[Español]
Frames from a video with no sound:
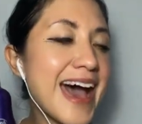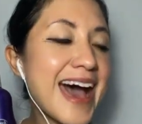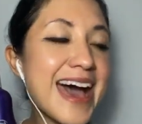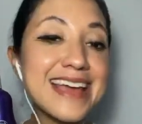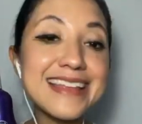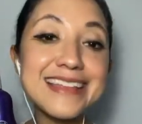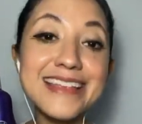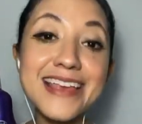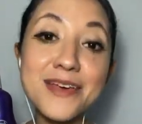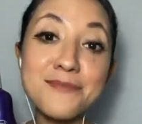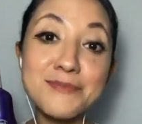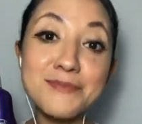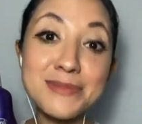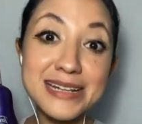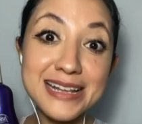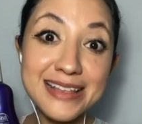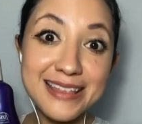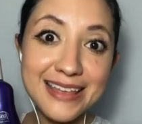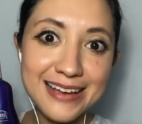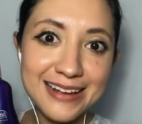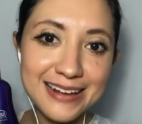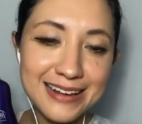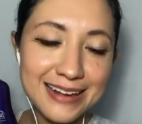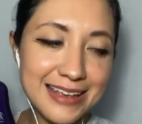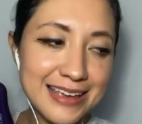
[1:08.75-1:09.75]
Ahí nada más le
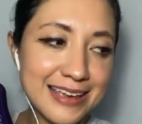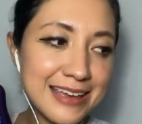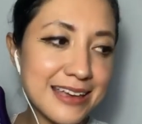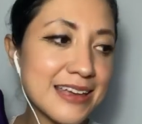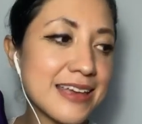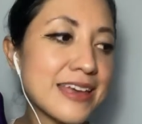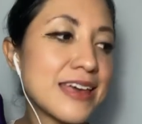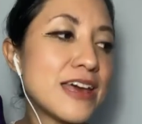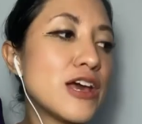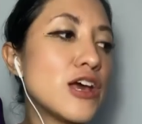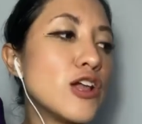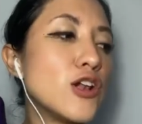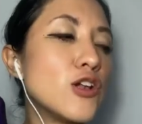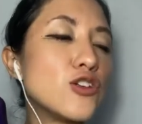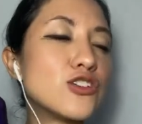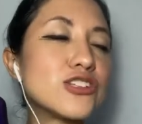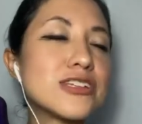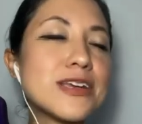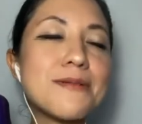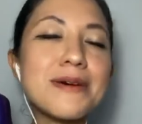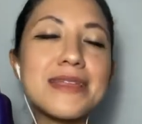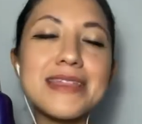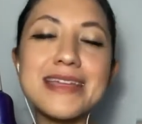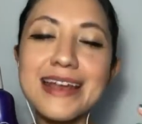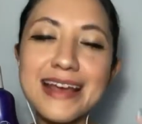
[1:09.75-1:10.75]
dan clic, los
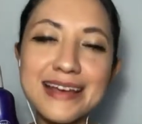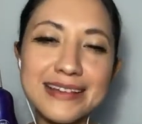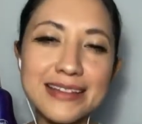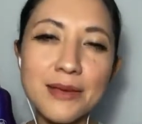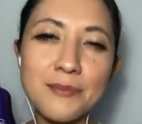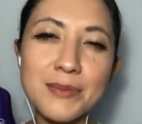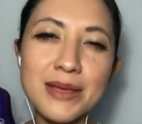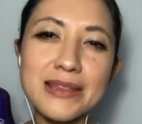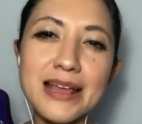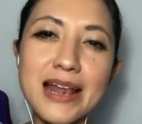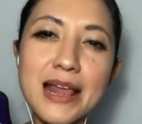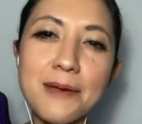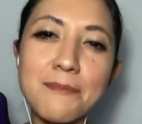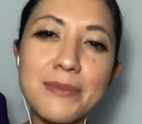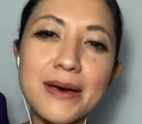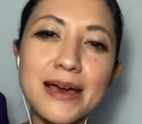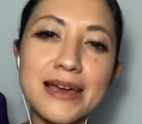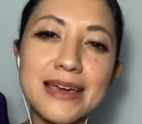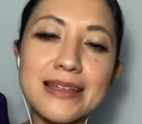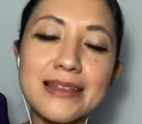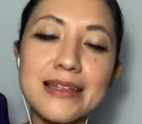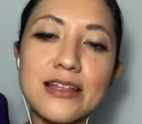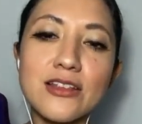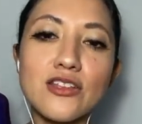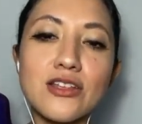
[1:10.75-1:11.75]
lleva directamente a la
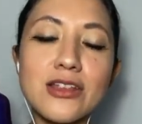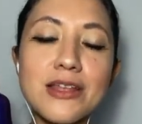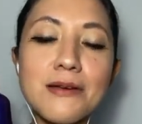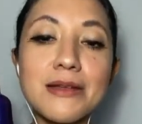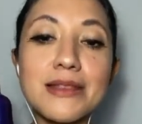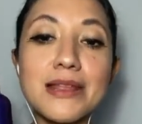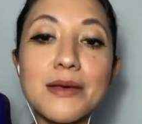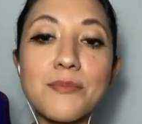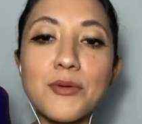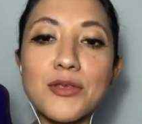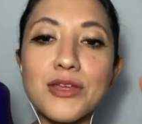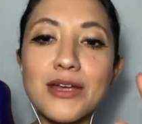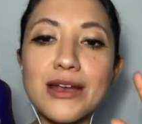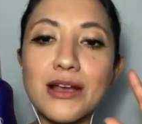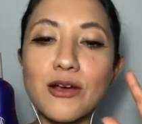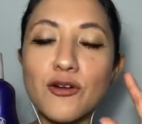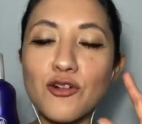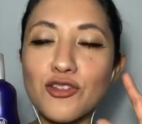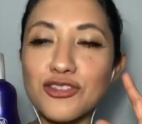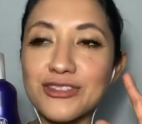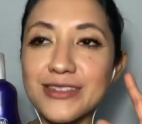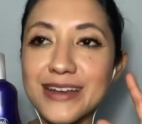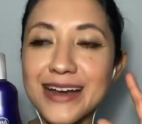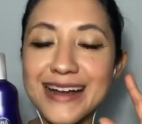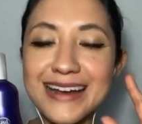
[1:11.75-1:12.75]
página en donde van a poder
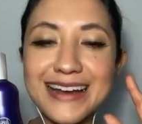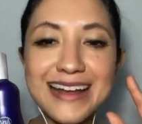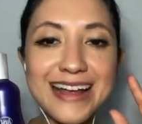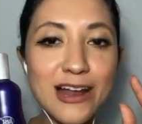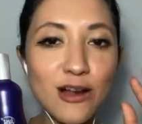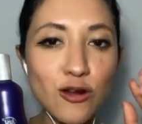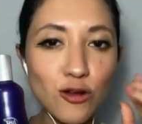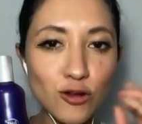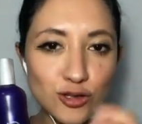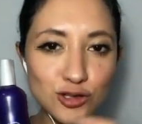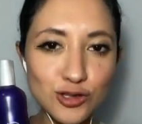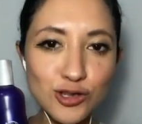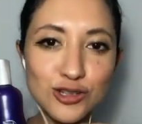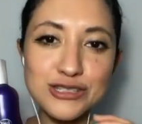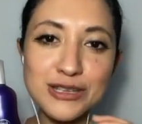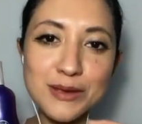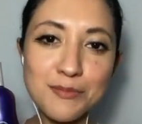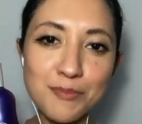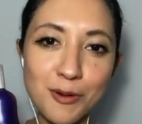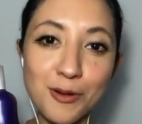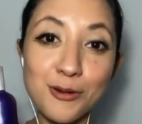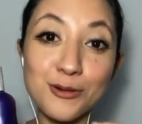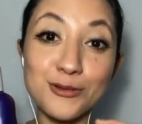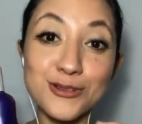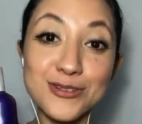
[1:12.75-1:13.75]
encontrar los 12
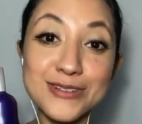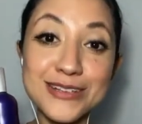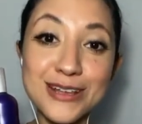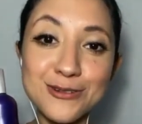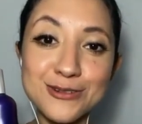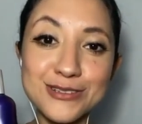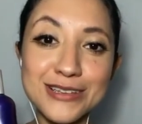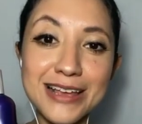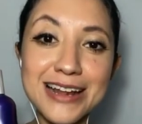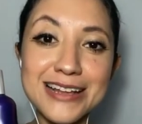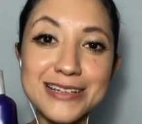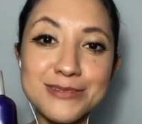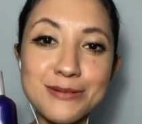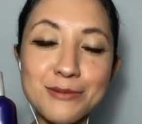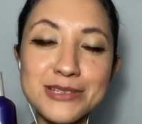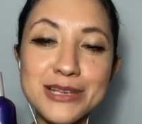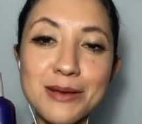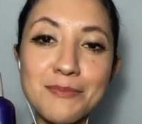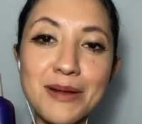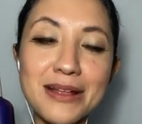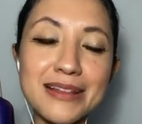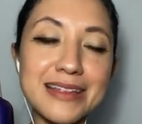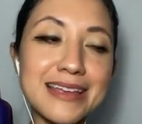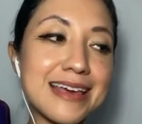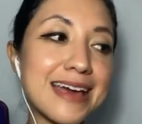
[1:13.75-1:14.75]
productos de los que les
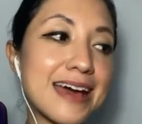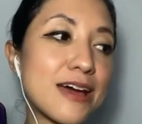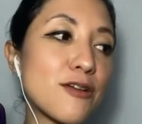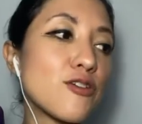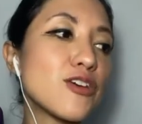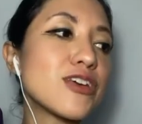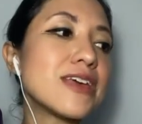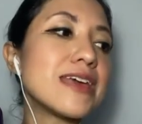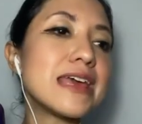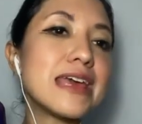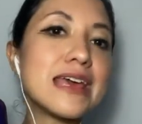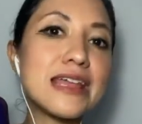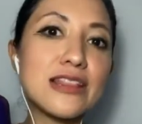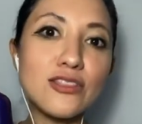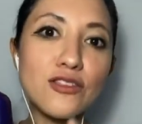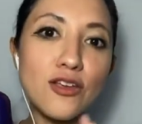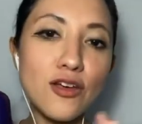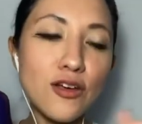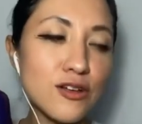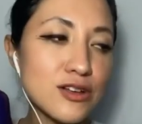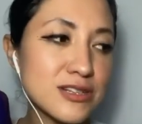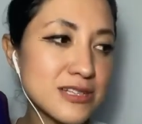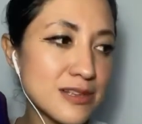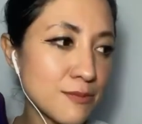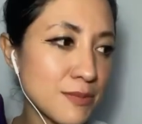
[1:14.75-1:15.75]
vamos a platicar hoy y
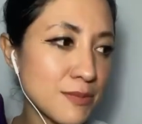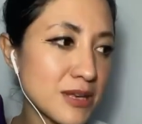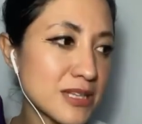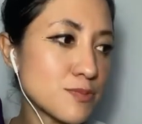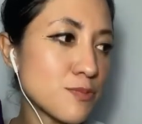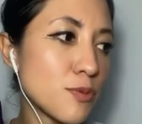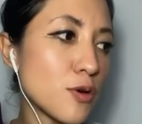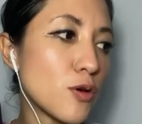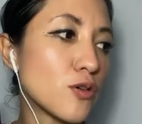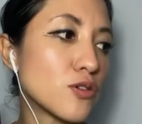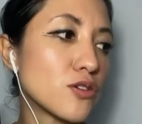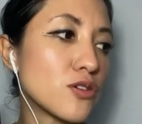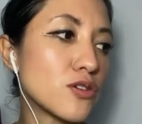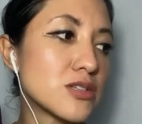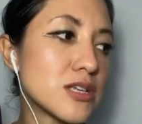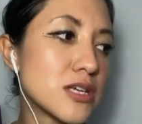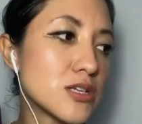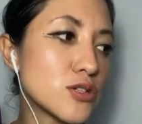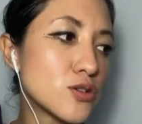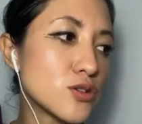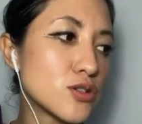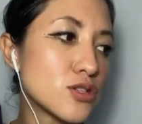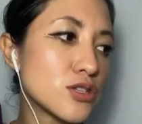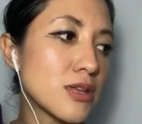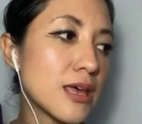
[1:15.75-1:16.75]
todos los demás productos
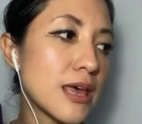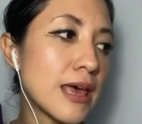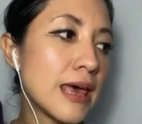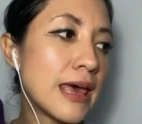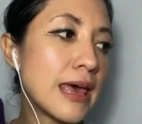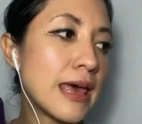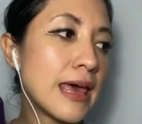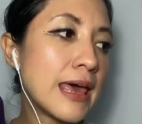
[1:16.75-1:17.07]
de Just.